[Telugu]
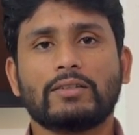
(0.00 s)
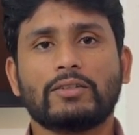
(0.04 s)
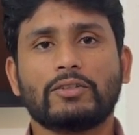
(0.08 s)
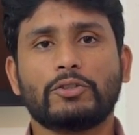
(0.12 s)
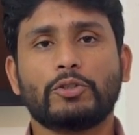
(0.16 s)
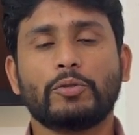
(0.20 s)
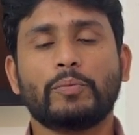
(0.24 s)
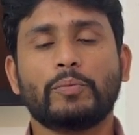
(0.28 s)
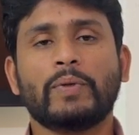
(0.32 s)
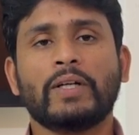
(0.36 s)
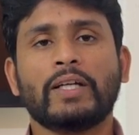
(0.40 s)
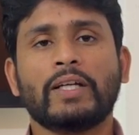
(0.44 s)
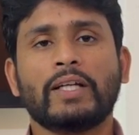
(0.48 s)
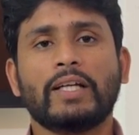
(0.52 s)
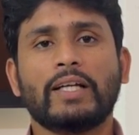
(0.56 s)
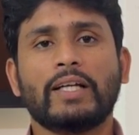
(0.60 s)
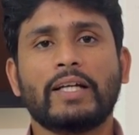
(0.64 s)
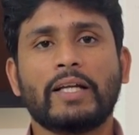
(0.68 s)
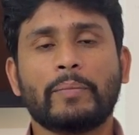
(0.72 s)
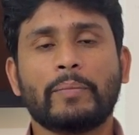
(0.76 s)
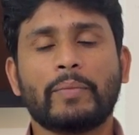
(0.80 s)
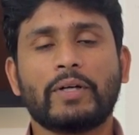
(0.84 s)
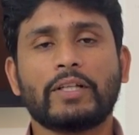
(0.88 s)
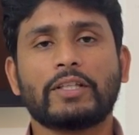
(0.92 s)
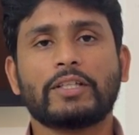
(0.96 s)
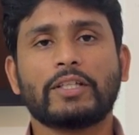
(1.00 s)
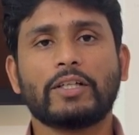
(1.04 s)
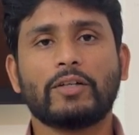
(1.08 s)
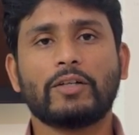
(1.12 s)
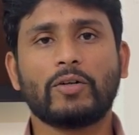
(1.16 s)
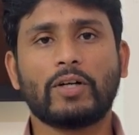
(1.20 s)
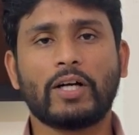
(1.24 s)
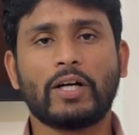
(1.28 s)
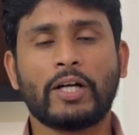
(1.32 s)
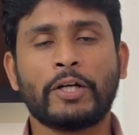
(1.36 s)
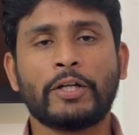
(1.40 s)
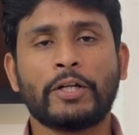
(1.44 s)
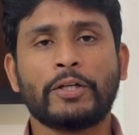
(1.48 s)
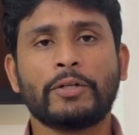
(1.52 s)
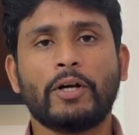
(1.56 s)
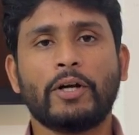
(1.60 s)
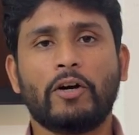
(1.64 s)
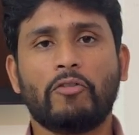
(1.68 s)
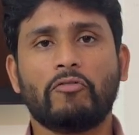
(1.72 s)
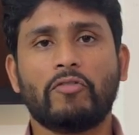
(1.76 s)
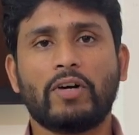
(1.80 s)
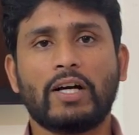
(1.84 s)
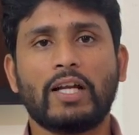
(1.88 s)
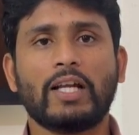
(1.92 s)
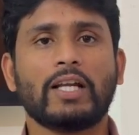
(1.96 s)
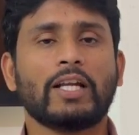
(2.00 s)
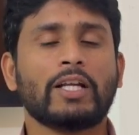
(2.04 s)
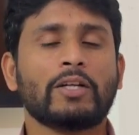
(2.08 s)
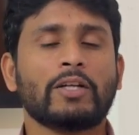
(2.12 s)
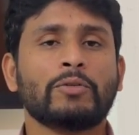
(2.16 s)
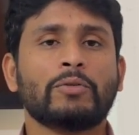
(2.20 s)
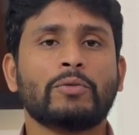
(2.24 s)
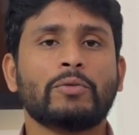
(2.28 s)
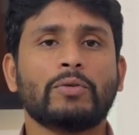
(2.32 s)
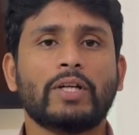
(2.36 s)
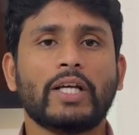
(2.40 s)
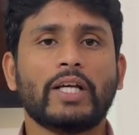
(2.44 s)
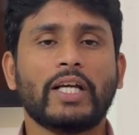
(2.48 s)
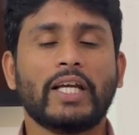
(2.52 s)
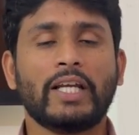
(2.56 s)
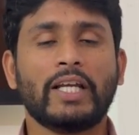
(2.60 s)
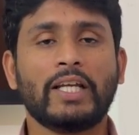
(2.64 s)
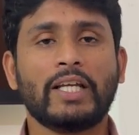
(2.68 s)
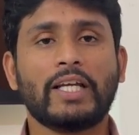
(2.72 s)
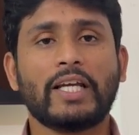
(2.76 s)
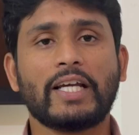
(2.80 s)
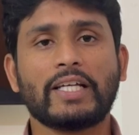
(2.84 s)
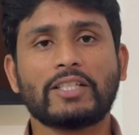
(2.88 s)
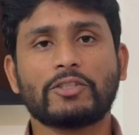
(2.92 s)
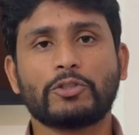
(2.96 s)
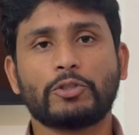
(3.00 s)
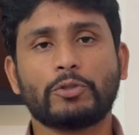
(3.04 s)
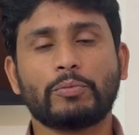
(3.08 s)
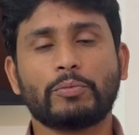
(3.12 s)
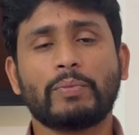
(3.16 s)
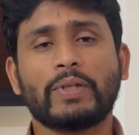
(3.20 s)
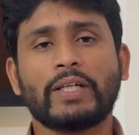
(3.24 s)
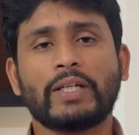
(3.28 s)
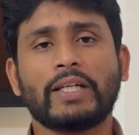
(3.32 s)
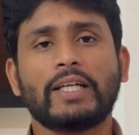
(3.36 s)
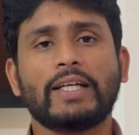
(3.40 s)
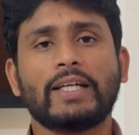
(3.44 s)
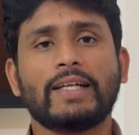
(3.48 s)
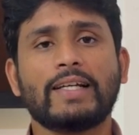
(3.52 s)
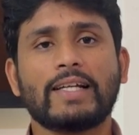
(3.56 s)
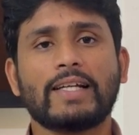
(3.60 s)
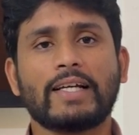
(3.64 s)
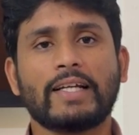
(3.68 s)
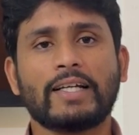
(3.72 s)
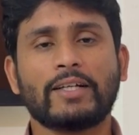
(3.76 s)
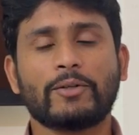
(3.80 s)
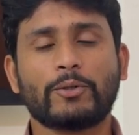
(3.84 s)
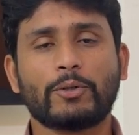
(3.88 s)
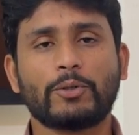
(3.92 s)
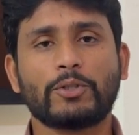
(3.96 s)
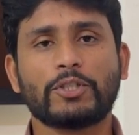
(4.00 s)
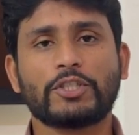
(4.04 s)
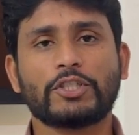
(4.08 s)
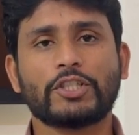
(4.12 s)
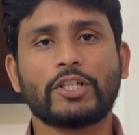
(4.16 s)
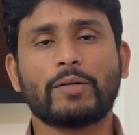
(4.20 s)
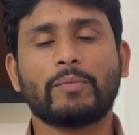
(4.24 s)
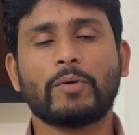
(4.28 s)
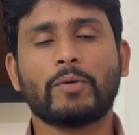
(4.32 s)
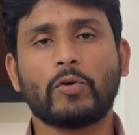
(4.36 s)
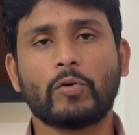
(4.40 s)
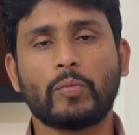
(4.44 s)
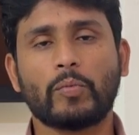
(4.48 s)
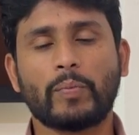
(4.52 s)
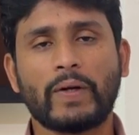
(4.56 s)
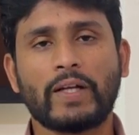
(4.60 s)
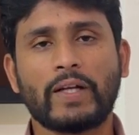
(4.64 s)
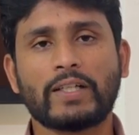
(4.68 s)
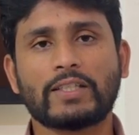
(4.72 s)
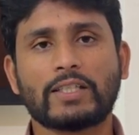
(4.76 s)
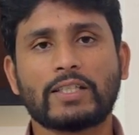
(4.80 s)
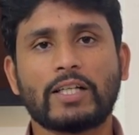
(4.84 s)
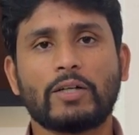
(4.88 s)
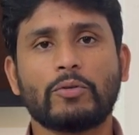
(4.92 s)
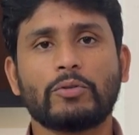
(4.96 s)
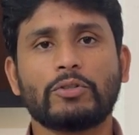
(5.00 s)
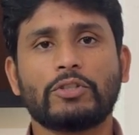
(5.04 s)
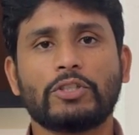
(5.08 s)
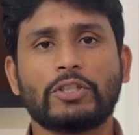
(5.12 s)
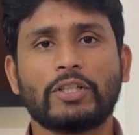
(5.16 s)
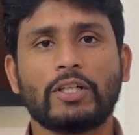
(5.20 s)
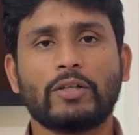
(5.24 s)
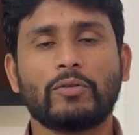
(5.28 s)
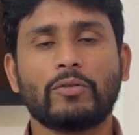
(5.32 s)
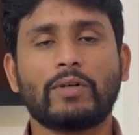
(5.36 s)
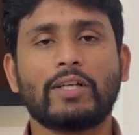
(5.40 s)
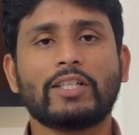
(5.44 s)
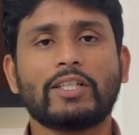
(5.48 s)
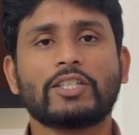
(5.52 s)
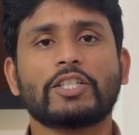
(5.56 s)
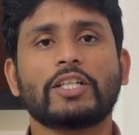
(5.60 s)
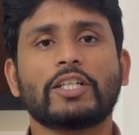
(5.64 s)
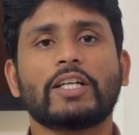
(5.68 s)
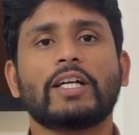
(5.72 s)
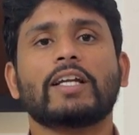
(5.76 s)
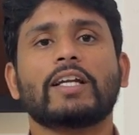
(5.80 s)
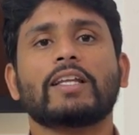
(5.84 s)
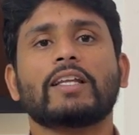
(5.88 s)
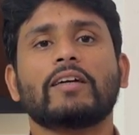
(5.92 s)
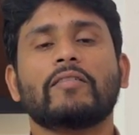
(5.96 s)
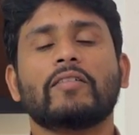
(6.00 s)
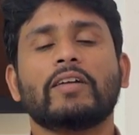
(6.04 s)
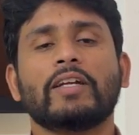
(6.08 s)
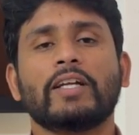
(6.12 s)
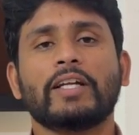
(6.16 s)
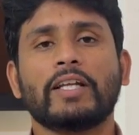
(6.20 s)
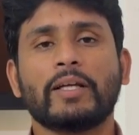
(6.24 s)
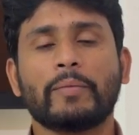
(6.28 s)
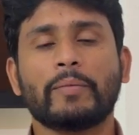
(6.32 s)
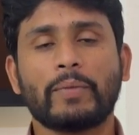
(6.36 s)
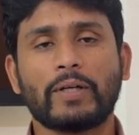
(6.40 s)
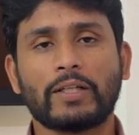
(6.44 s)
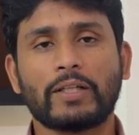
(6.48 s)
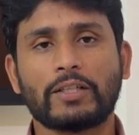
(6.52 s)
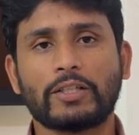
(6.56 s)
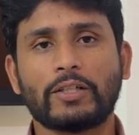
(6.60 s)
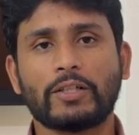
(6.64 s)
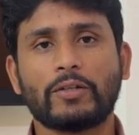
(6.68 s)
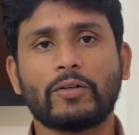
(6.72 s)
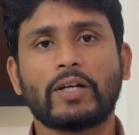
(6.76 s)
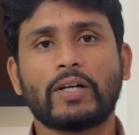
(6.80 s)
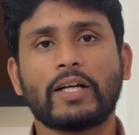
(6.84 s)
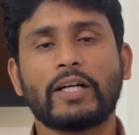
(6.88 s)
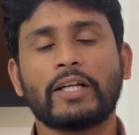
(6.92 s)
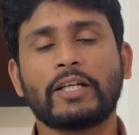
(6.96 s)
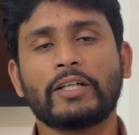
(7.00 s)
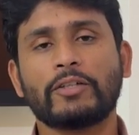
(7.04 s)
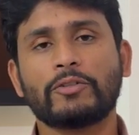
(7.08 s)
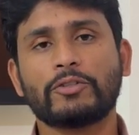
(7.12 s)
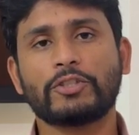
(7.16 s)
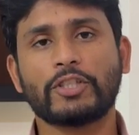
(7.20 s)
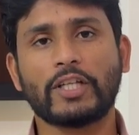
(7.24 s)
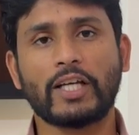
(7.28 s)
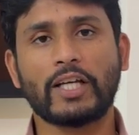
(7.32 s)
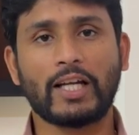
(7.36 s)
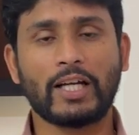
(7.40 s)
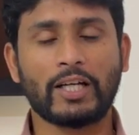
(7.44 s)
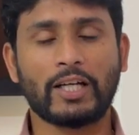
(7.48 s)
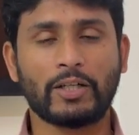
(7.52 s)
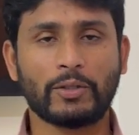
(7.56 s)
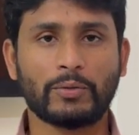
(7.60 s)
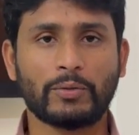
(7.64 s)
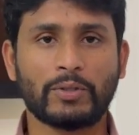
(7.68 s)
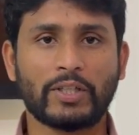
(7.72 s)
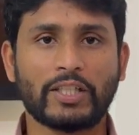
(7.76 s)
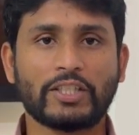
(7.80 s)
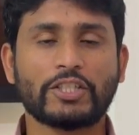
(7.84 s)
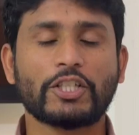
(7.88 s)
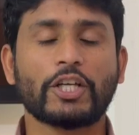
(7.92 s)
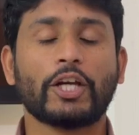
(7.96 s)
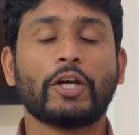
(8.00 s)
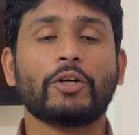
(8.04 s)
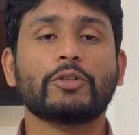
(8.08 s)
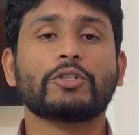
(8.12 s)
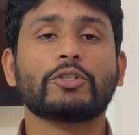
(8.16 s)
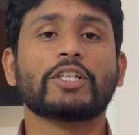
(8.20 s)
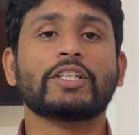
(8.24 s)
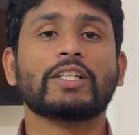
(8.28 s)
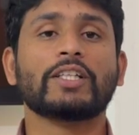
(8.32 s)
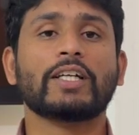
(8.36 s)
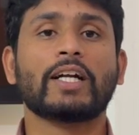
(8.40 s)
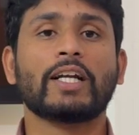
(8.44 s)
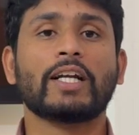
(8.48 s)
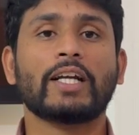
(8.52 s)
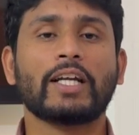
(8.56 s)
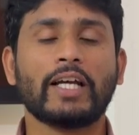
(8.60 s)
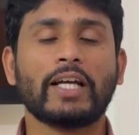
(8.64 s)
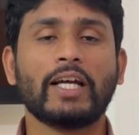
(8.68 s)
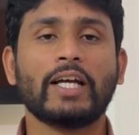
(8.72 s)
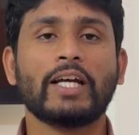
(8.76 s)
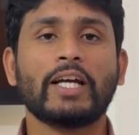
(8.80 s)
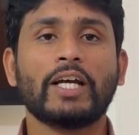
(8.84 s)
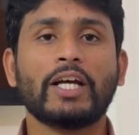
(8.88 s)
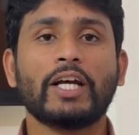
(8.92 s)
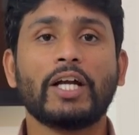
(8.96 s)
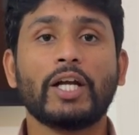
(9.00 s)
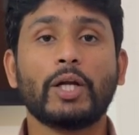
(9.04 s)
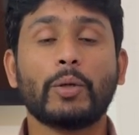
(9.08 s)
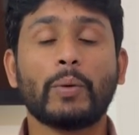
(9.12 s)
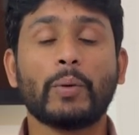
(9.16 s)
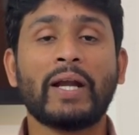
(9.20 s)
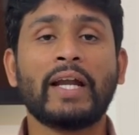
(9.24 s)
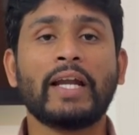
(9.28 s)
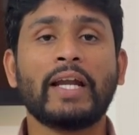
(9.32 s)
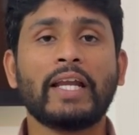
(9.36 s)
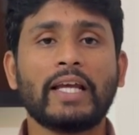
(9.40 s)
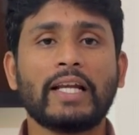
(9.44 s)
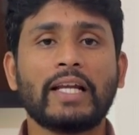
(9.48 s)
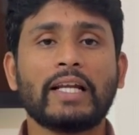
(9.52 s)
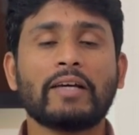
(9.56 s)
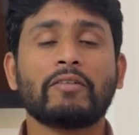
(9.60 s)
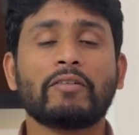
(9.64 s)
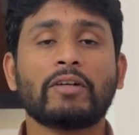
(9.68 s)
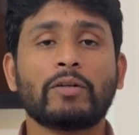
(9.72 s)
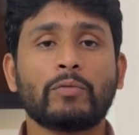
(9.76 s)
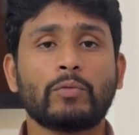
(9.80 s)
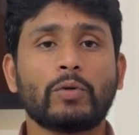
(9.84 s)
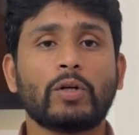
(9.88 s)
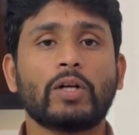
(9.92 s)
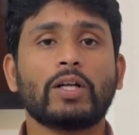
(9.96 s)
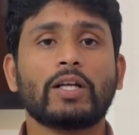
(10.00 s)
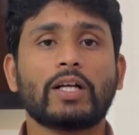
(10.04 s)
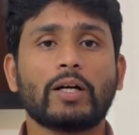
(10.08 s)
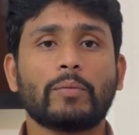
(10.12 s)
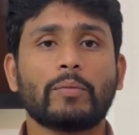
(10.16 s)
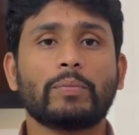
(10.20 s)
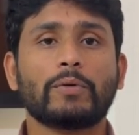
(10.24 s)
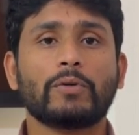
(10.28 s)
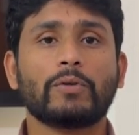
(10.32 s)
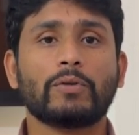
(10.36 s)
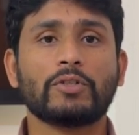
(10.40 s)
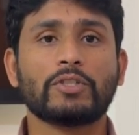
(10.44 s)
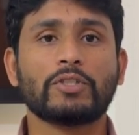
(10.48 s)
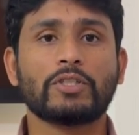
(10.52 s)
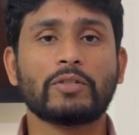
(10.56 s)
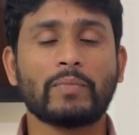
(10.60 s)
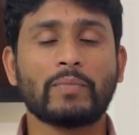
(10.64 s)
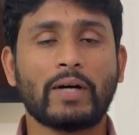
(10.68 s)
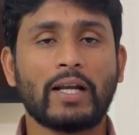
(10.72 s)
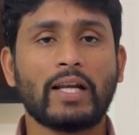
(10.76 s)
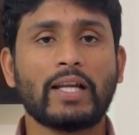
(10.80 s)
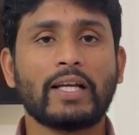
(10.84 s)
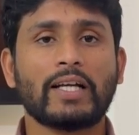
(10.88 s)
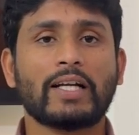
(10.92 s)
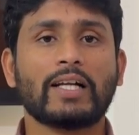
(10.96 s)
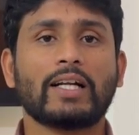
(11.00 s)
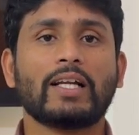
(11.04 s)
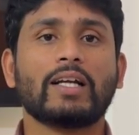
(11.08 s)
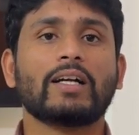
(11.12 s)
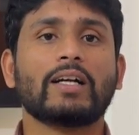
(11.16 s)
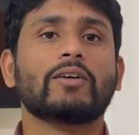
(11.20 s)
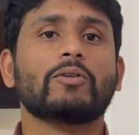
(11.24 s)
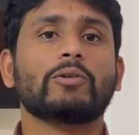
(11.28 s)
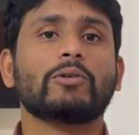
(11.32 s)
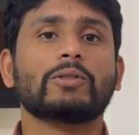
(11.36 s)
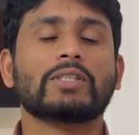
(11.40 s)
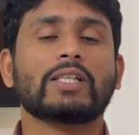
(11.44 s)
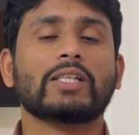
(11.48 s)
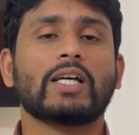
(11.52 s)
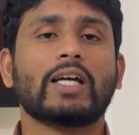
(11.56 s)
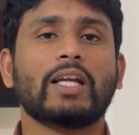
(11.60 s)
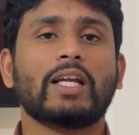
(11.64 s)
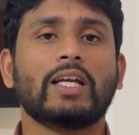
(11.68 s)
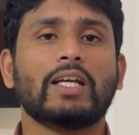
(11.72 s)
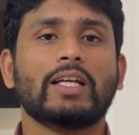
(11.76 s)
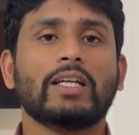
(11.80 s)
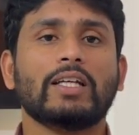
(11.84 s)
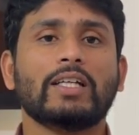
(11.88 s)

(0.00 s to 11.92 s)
శుభ్మన్ గిల్ నెంబర్ త్రీలో కంటిన్యూ అవ్వాలని అనుకుంటే ఇన్ కేస్ శుభ్మన్ గిల్ అండ్ రోహిత్ శర్మ ఓపెనర్స్గా వచ్చినా కూడా శిఖర్ ధవన్ని నెంబర్ త్రీలో కంటిన్యూ చేయాలనుకుంటే చేయవచ్చు ఎందుకంటే ట్వంటీ ఇలెవెన్ వరల్డ్ కప్ గురించి మళ్ళీ ఇక్కడ ఒకసారి